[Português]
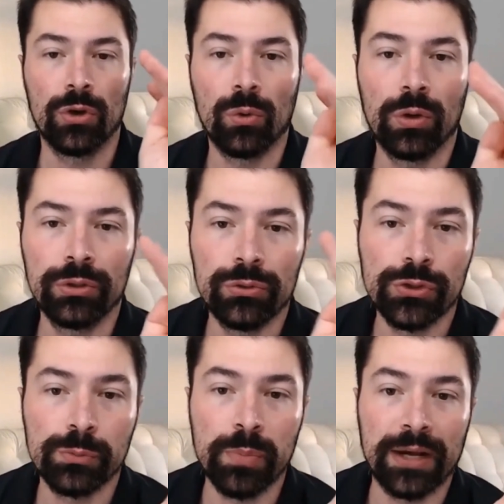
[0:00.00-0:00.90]
Quando
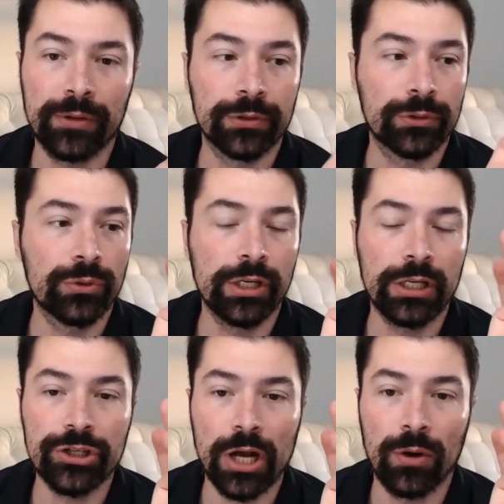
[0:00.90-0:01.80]
o disparo
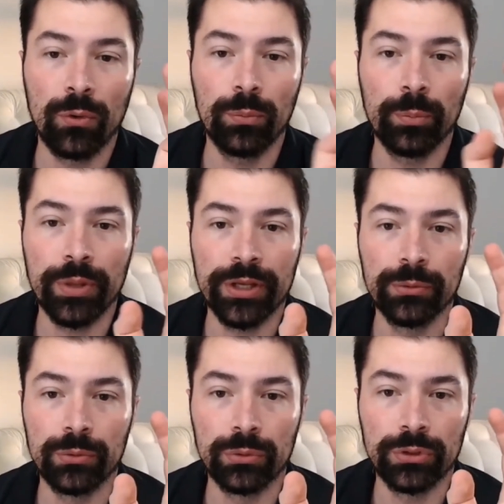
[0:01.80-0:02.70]
entrou, ele já
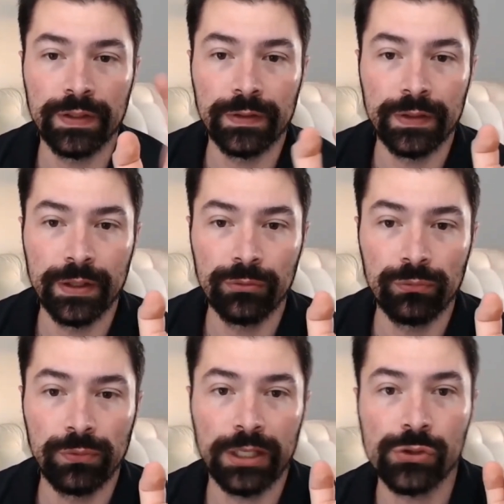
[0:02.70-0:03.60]
rompeu o
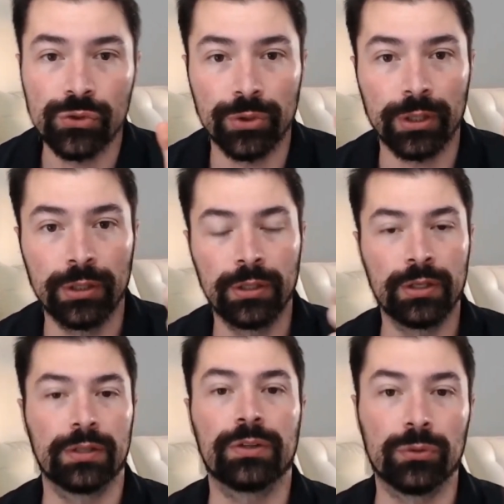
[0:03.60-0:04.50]
tendão flexor.
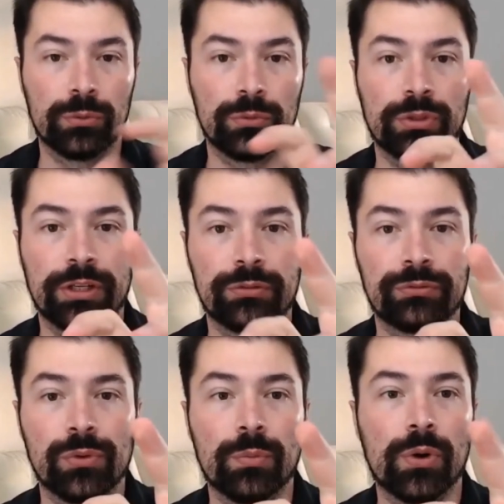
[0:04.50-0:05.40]
Então o
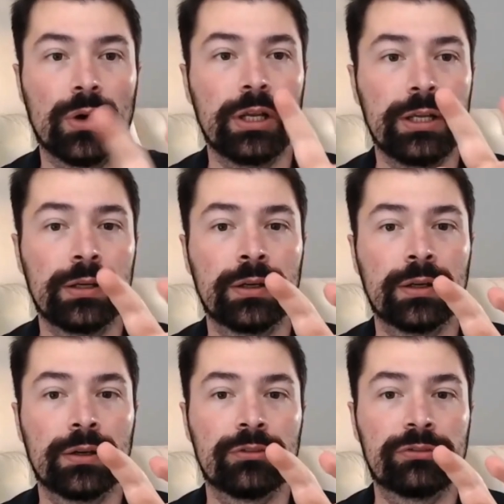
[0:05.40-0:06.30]
dedo ficou mole,
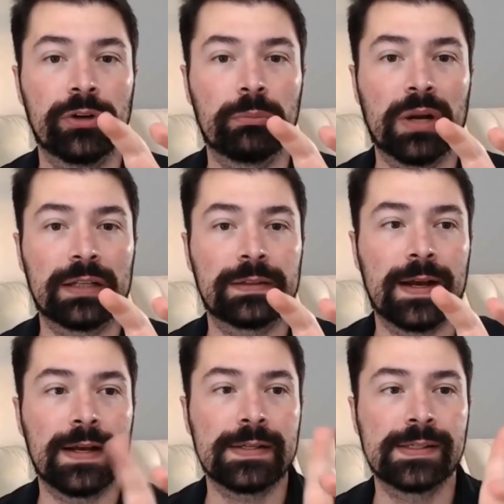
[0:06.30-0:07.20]
foi para
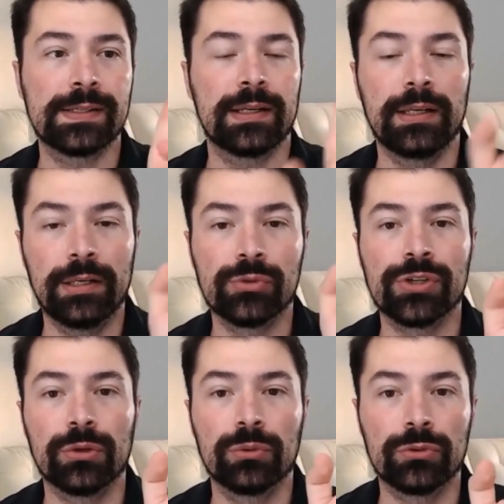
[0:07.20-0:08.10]
trás e o
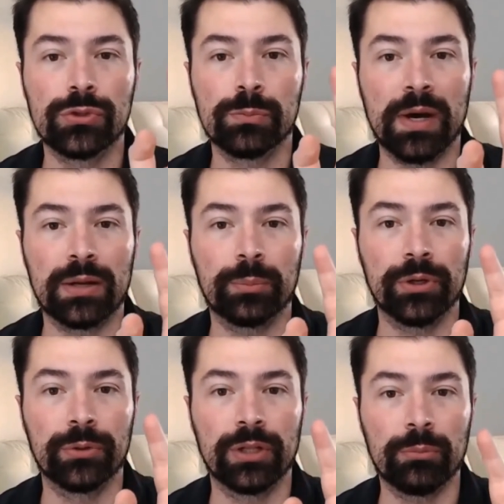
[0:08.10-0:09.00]
segundo disparo
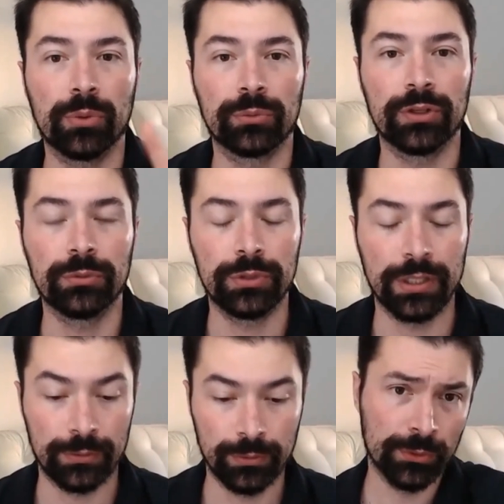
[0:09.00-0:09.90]
pegou na ponta do
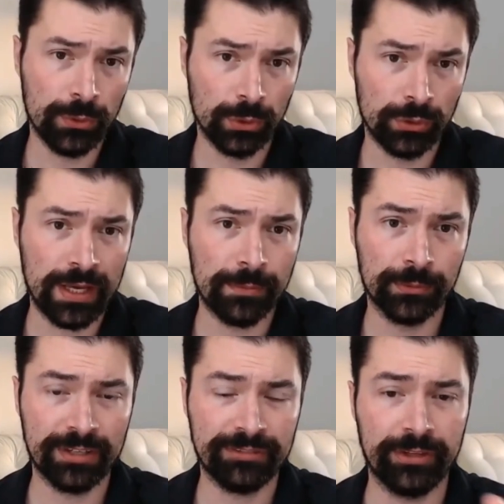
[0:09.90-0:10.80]
dedo. Então eu coloquei a
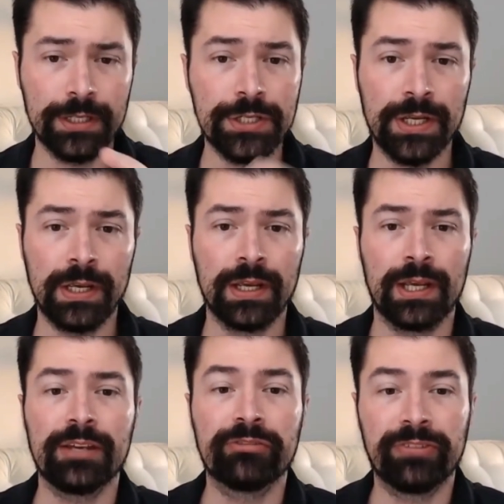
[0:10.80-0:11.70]
mão na frente
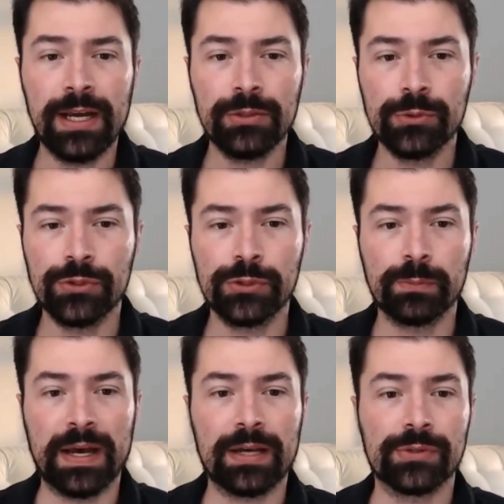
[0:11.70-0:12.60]
e vários
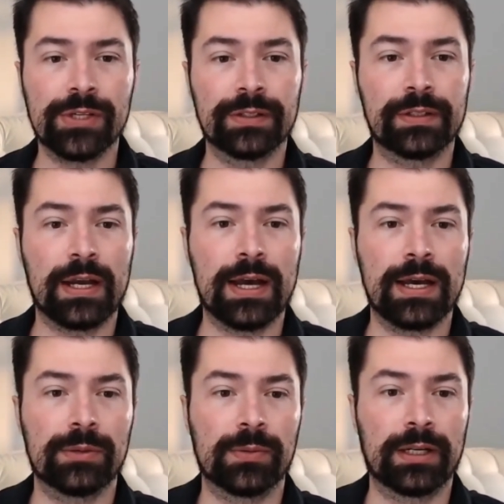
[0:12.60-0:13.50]
disparos
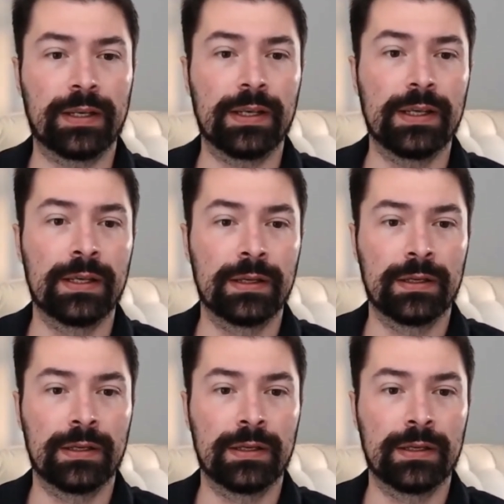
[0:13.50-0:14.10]
entraram aqui